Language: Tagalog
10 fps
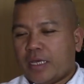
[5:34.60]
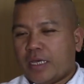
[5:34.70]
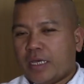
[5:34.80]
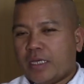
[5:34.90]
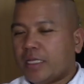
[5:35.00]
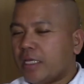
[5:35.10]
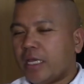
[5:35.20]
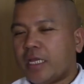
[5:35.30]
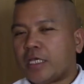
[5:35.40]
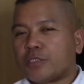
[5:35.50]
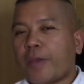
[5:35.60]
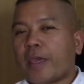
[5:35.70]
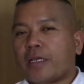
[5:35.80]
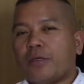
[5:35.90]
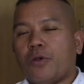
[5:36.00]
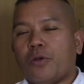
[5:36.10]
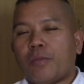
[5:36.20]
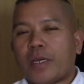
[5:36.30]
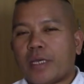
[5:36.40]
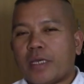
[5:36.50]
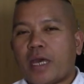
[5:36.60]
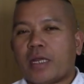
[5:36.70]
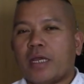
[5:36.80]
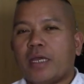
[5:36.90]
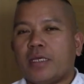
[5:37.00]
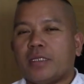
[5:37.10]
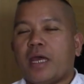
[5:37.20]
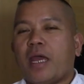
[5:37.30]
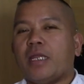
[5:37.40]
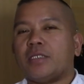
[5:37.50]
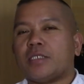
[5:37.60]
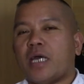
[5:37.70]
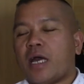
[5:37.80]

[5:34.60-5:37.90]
And then ina-expect eh, yung mangyayari dahil sa